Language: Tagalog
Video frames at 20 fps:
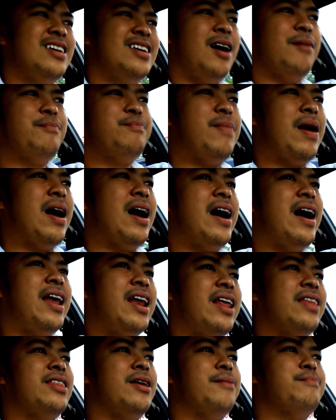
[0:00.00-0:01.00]
Ang
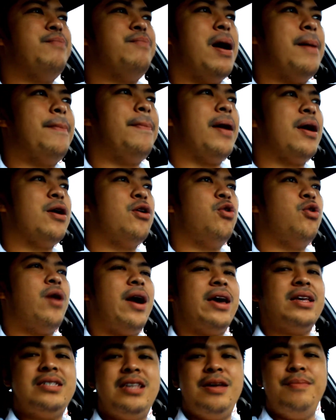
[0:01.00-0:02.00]
pangalan ng papak ko
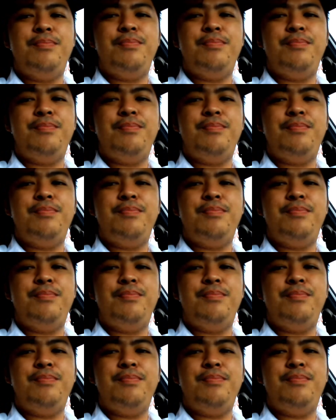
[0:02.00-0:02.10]
ay si